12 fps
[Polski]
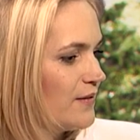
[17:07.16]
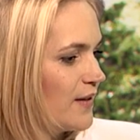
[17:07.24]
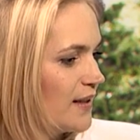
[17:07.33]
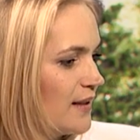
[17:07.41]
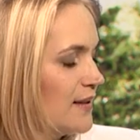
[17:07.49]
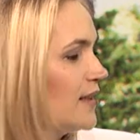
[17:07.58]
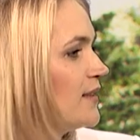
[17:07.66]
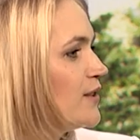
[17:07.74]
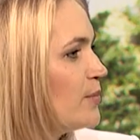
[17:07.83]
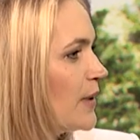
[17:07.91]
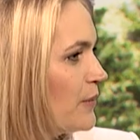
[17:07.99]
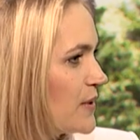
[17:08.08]
e, wariatkę,
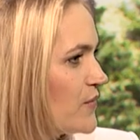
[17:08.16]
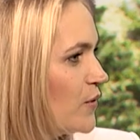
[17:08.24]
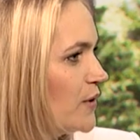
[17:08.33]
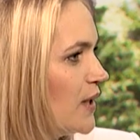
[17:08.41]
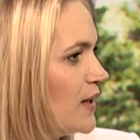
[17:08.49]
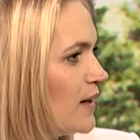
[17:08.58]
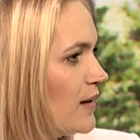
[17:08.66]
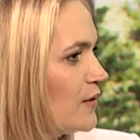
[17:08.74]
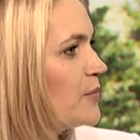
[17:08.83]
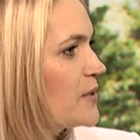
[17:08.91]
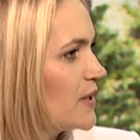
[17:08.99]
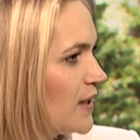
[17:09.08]
gdyż brała zwolnienia
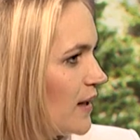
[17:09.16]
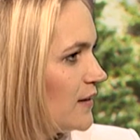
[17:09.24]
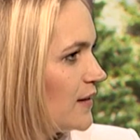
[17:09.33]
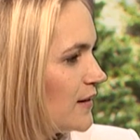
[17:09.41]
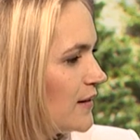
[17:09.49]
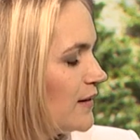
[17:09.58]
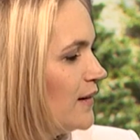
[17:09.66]
od no, psychiatry teatry.